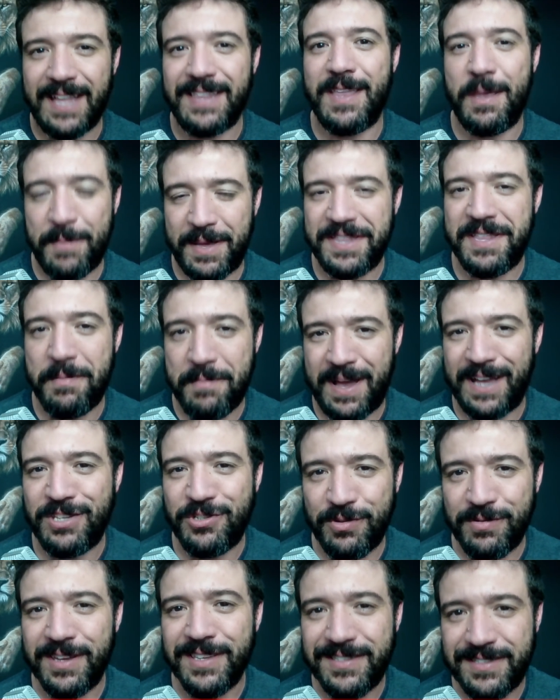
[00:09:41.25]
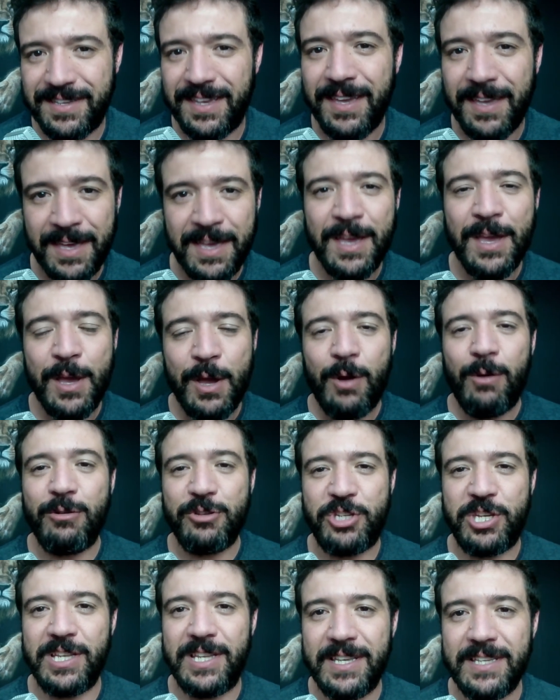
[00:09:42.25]
Tem matemático que sim,
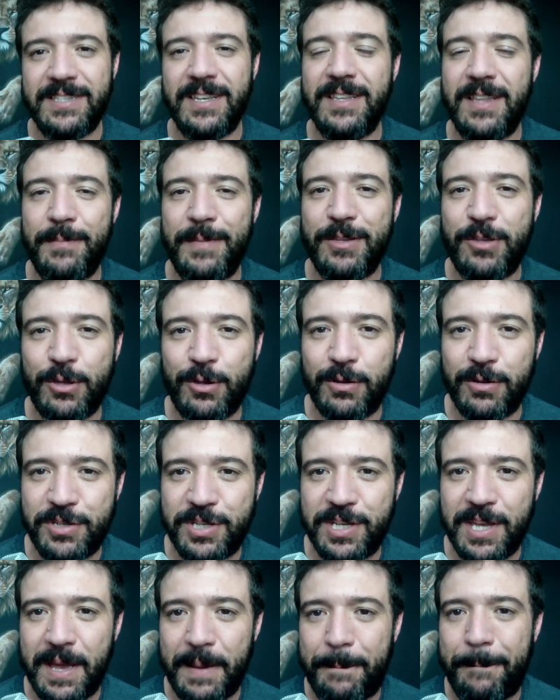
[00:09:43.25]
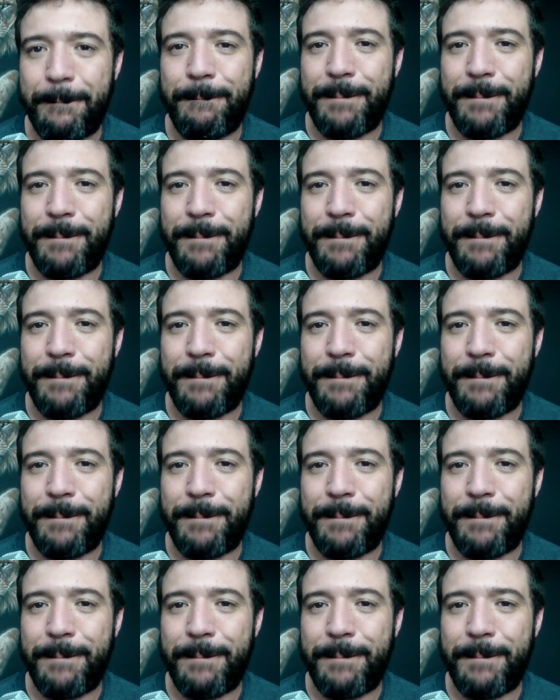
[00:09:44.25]
utiliza aí da metodologia